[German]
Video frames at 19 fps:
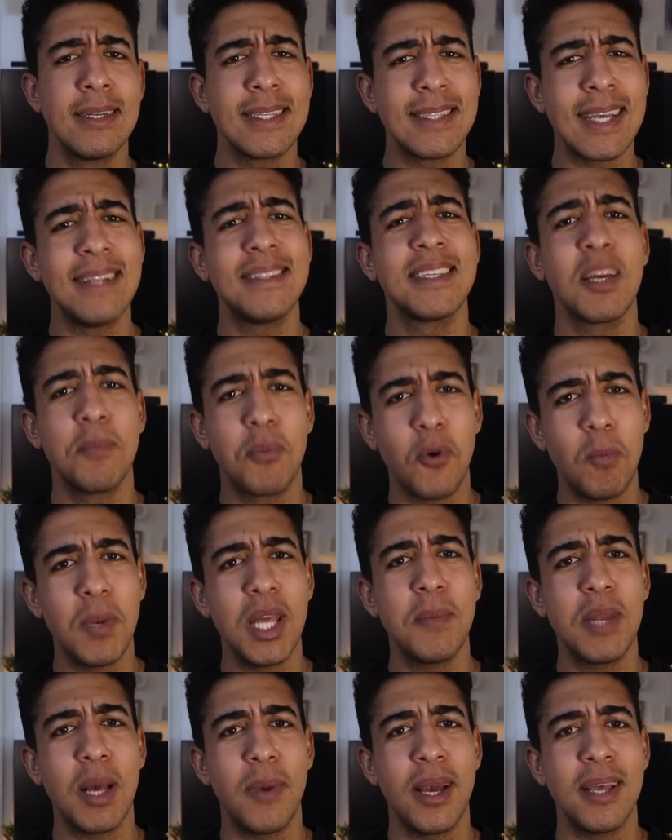Das einzige
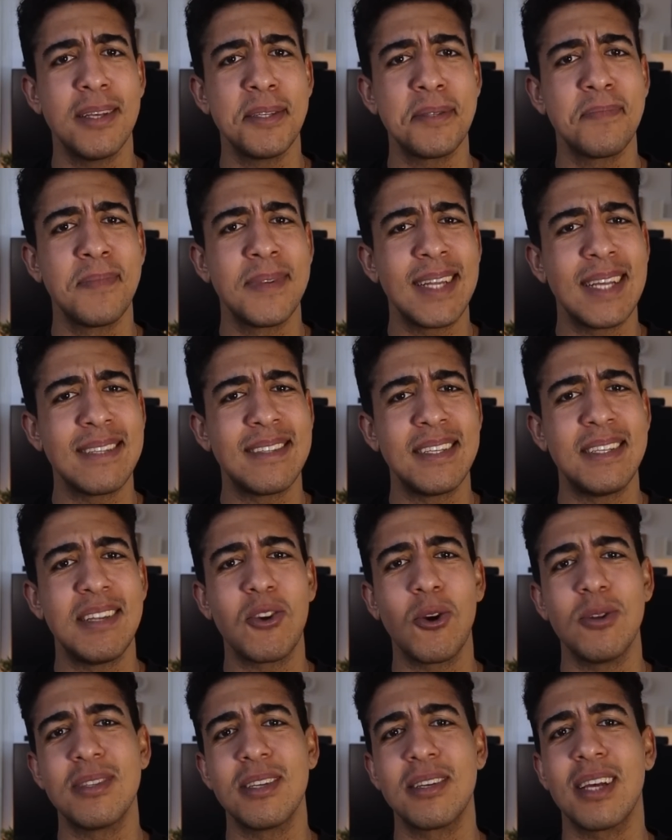Problem dabei ist, dass sich die
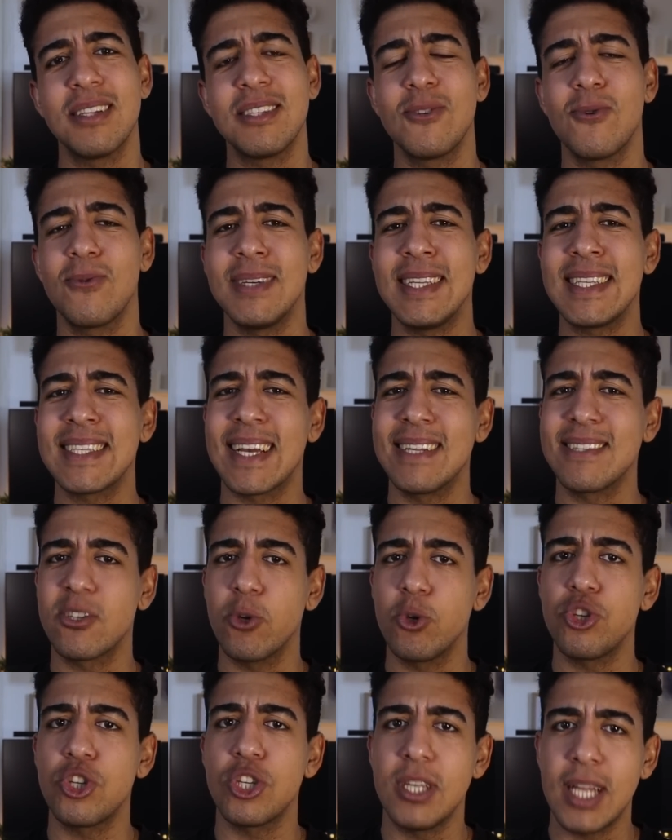Konzentration nicht ganz
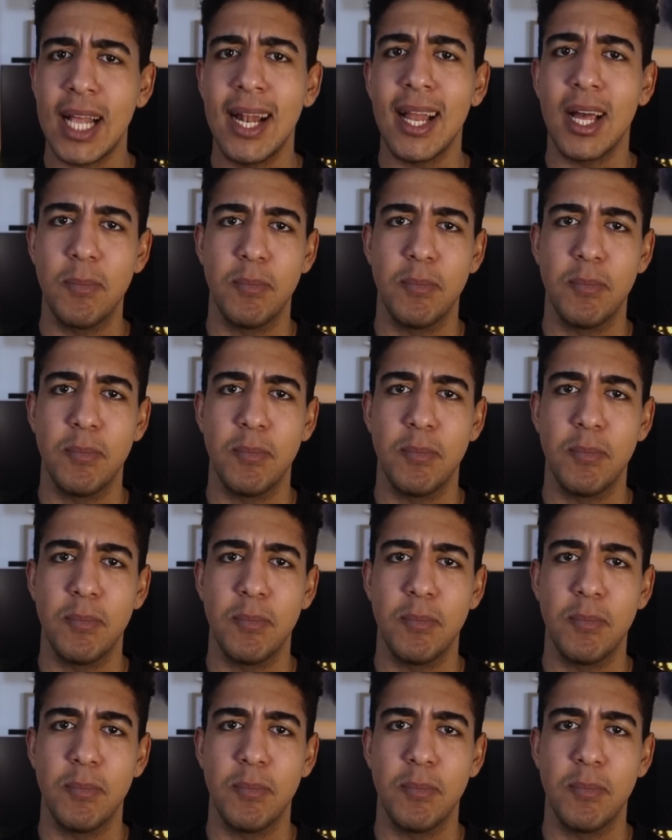so schnell